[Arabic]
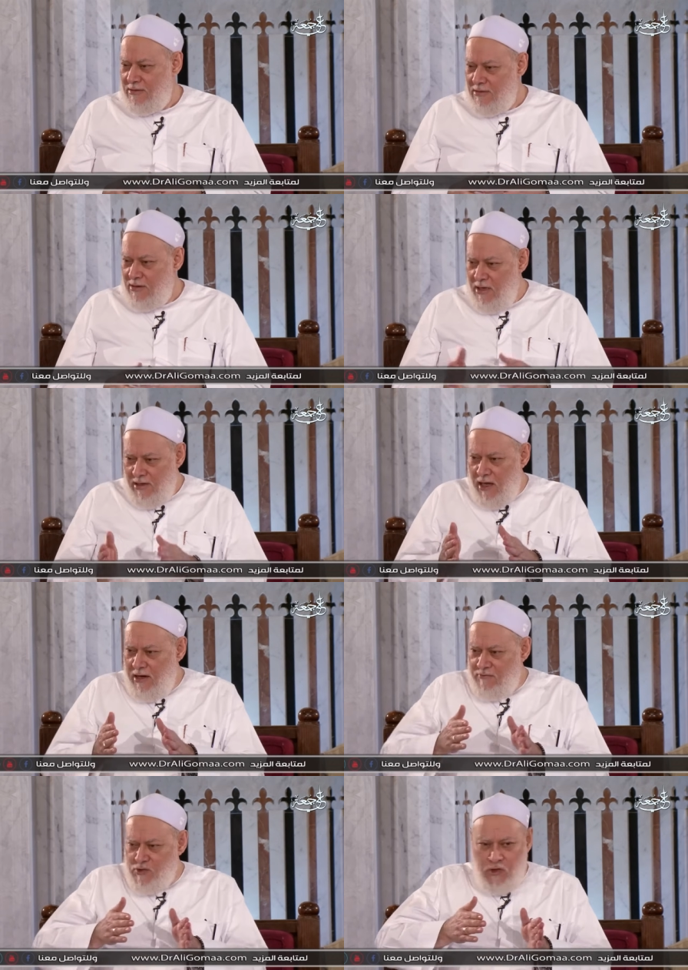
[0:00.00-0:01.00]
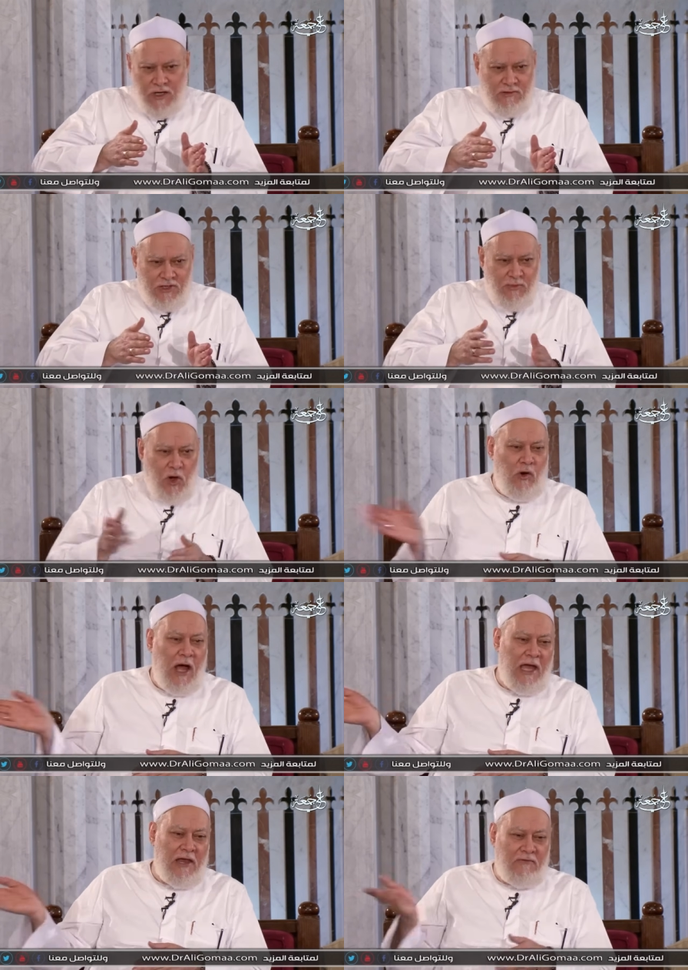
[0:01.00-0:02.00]
لا انحرف شوية ما هو
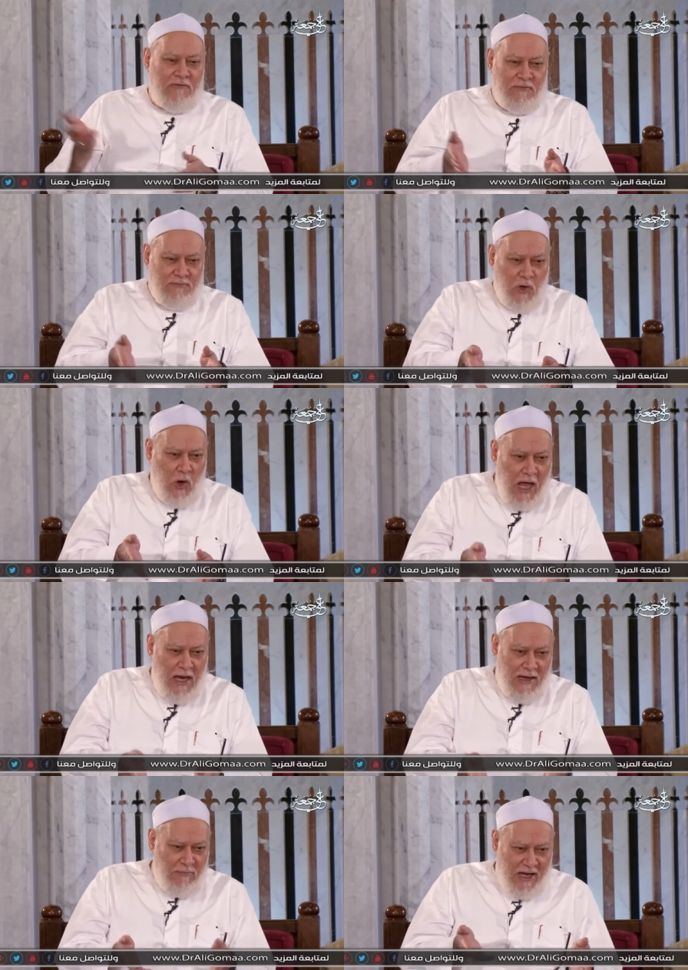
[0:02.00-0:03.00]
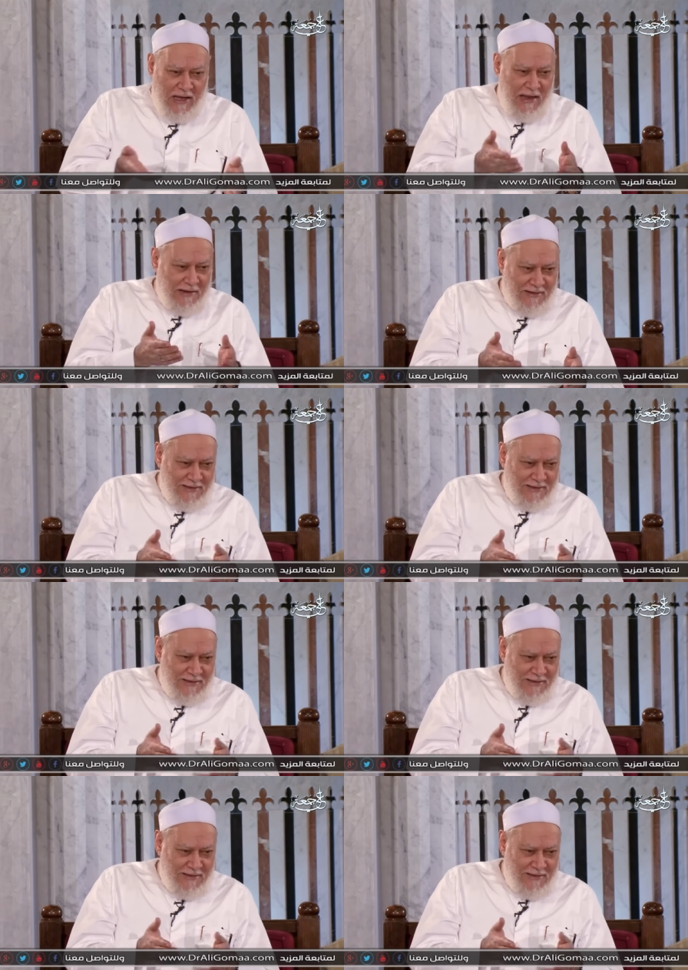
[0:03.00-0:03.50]
عارف ما هو أهل المكان